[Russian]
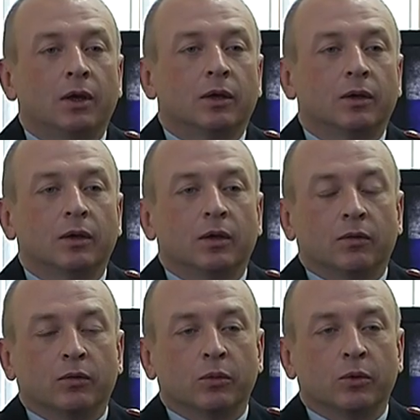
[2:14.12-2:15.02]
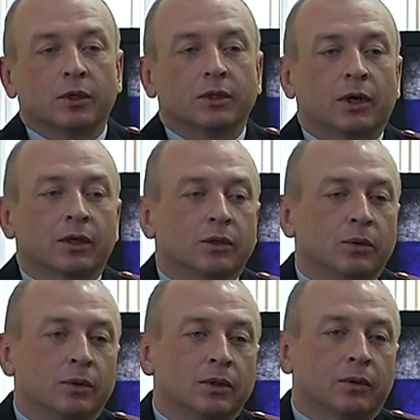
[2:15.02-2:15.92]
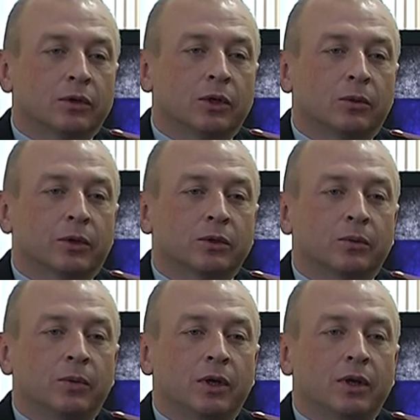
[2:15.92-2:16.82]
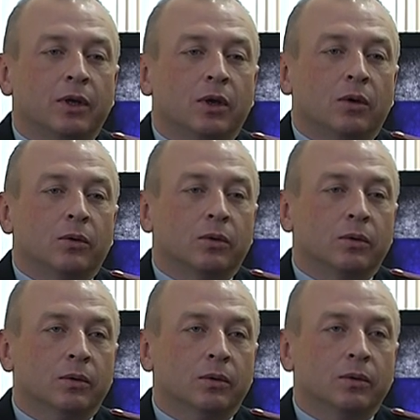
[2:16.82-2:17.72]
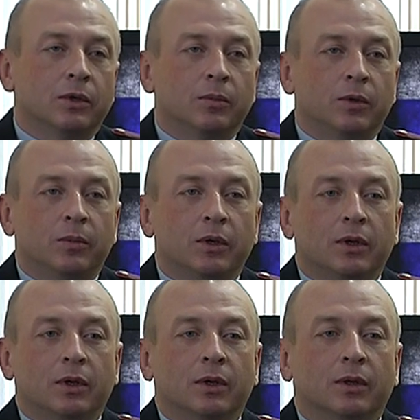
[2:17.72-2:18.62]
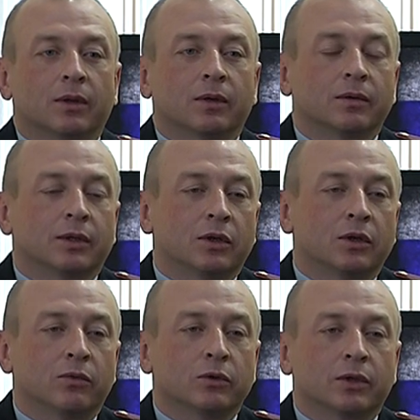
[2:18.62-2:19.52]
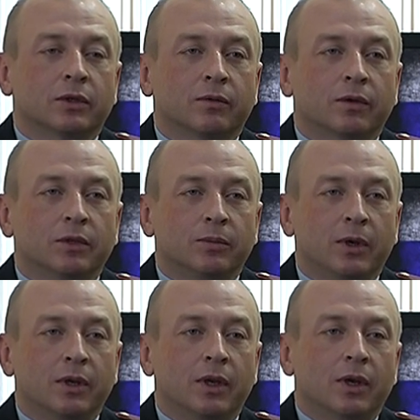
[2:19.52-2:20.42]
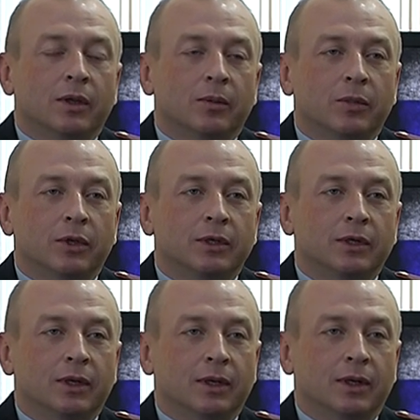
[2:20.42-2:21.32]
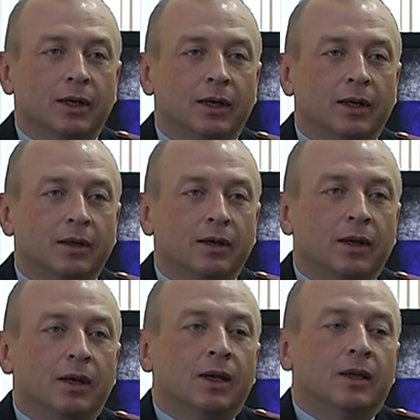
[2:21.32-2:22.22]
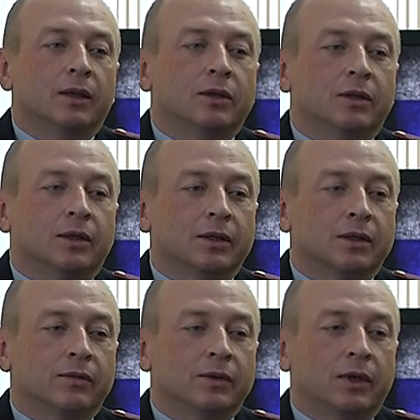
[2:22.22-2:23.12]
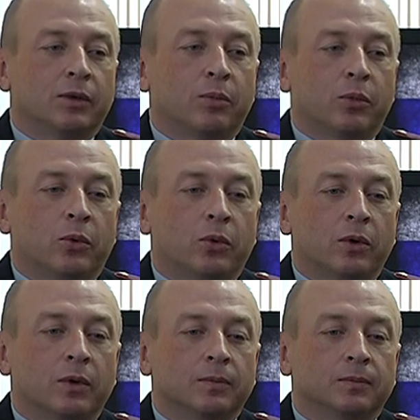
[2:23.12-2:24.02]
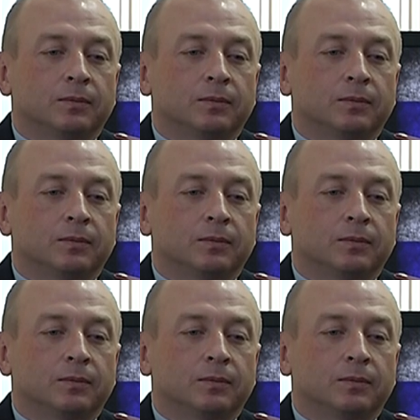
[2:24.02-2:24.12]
и в глубокой старости люди совершают преступления, вот, но, тем не менее, это средний возраст 25-50 лет. Значит, если взять по